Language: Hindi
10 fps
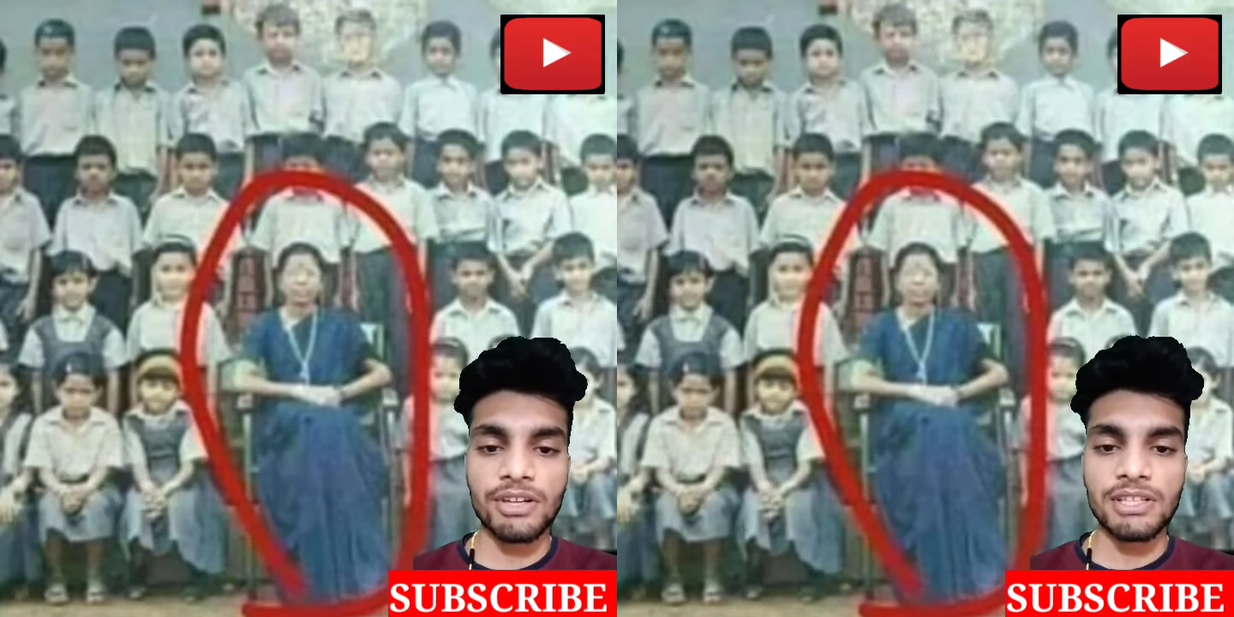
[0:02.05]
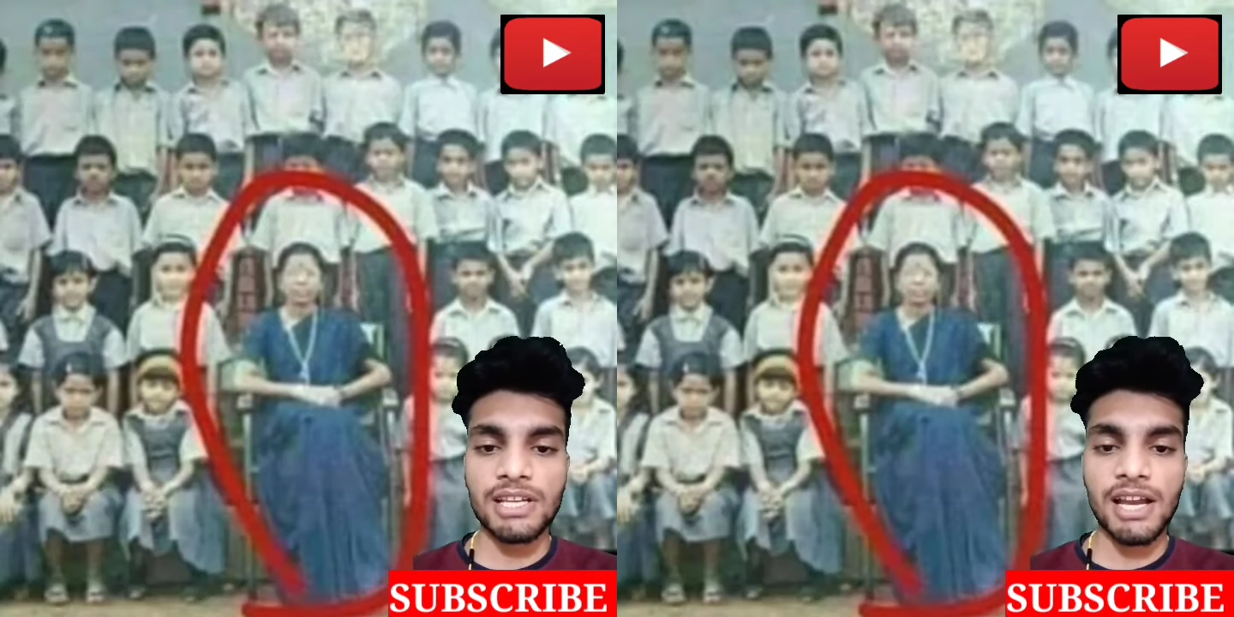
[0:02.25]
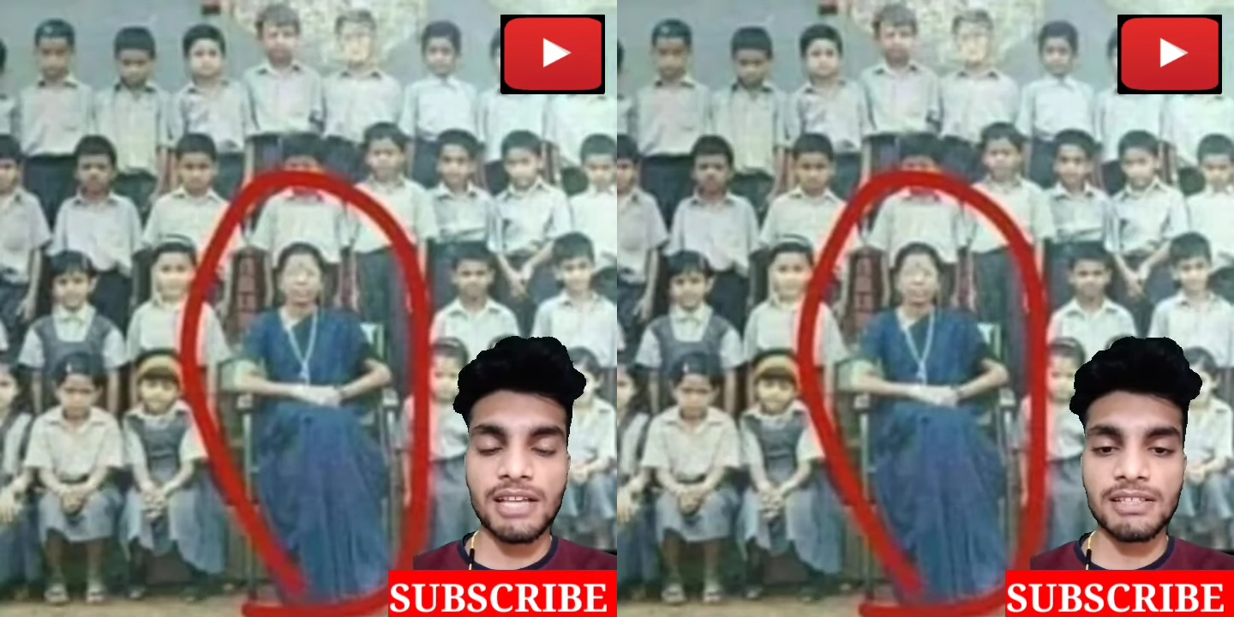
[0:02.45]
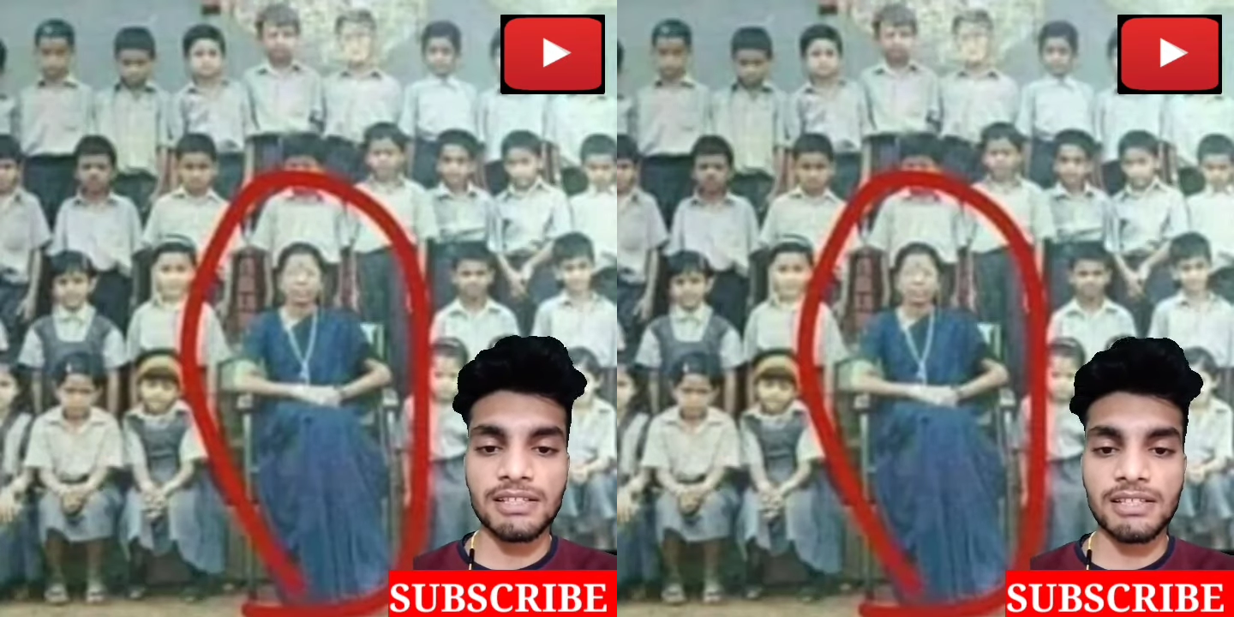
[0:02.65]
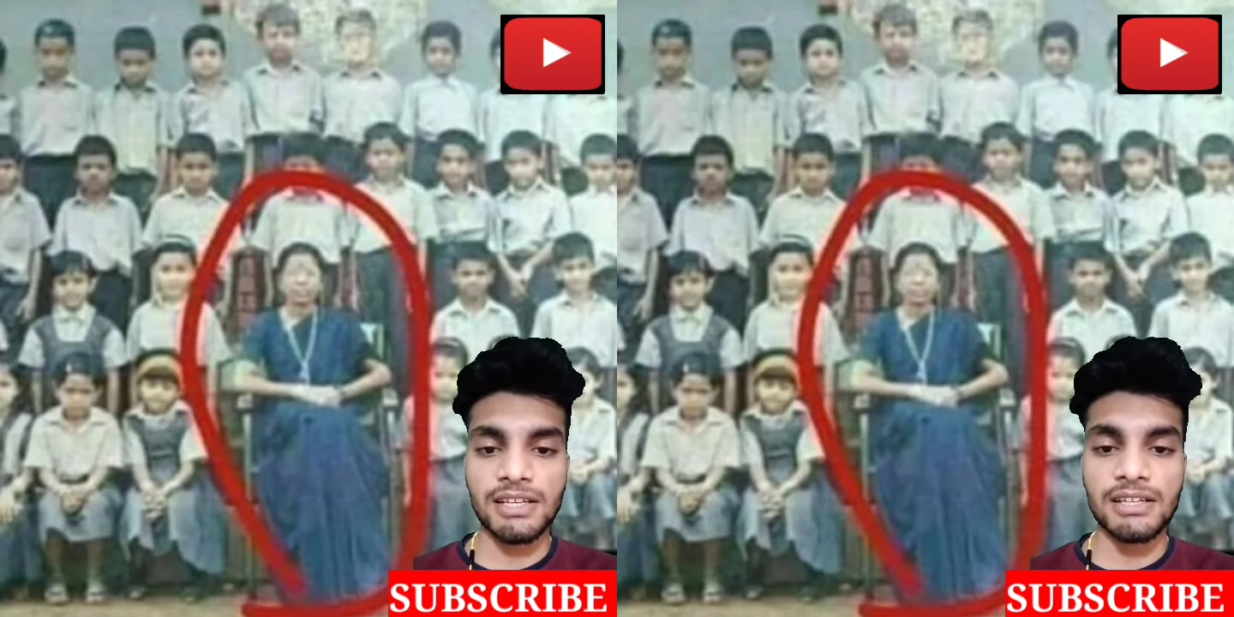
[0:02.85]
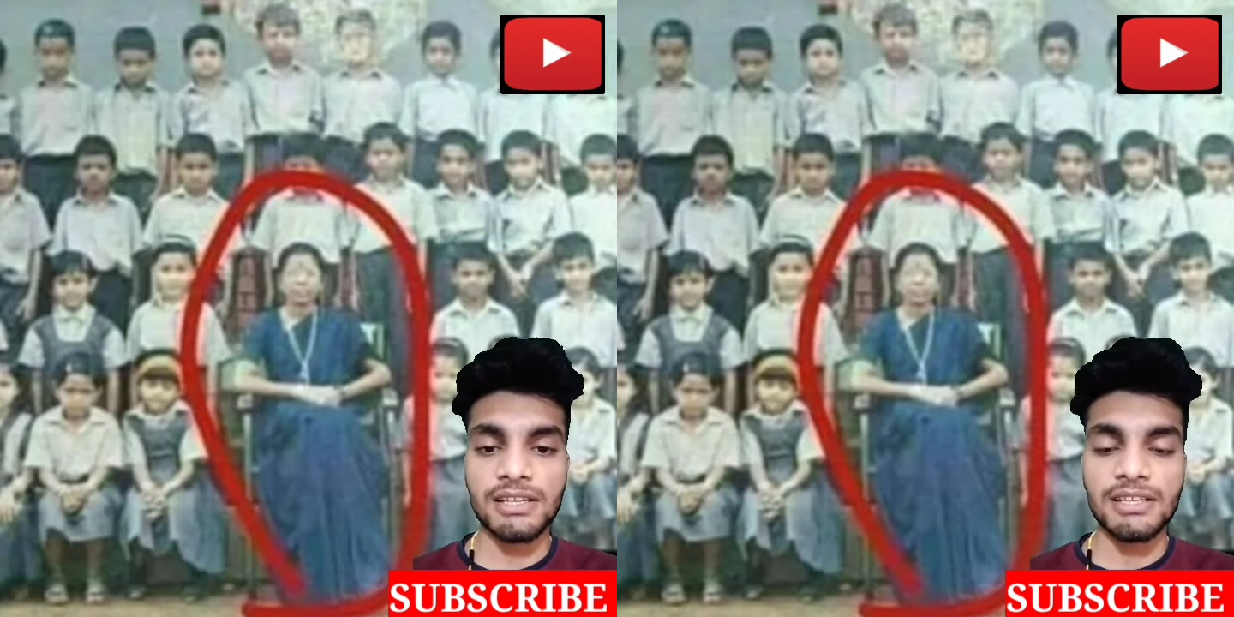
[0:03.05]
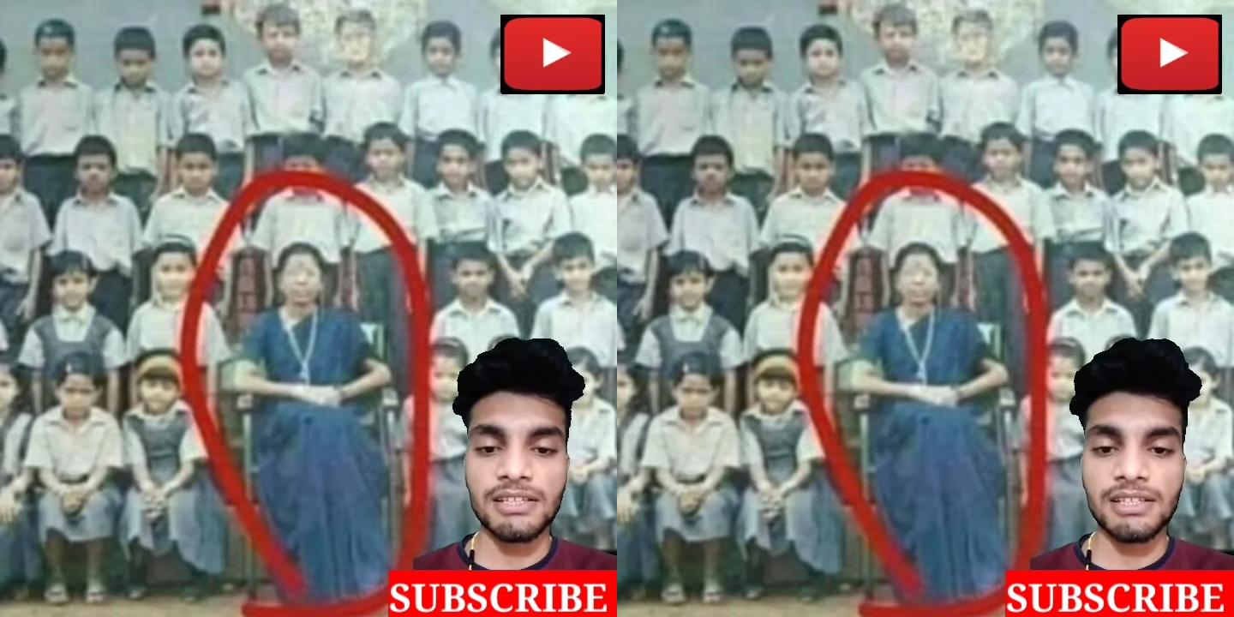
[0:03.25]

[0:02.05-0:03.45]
एक औरत दिखाई दे रही है